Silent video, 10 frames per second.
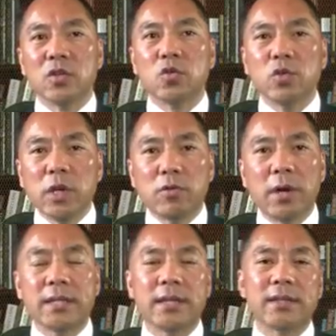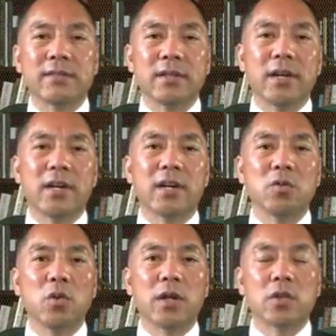最关键的呃合
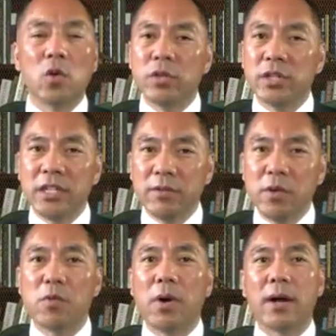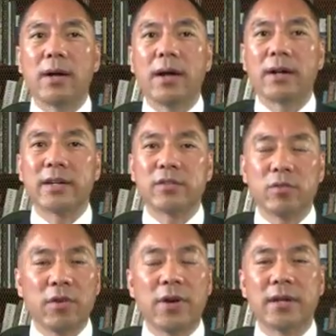作都是因为我而跟
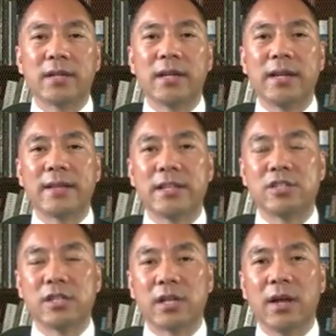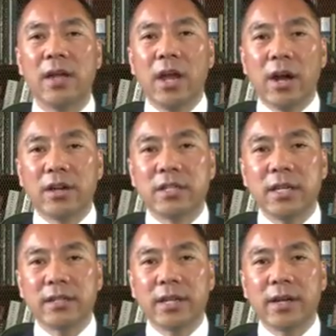双方这个连在一起的，而
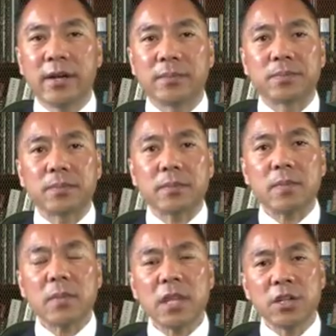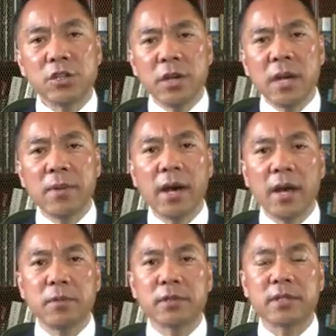且这个。薛穆
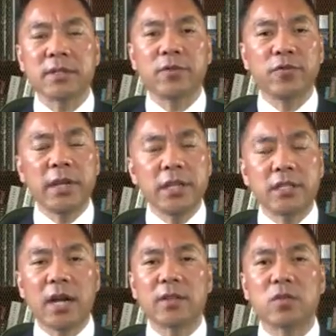罕默德非常的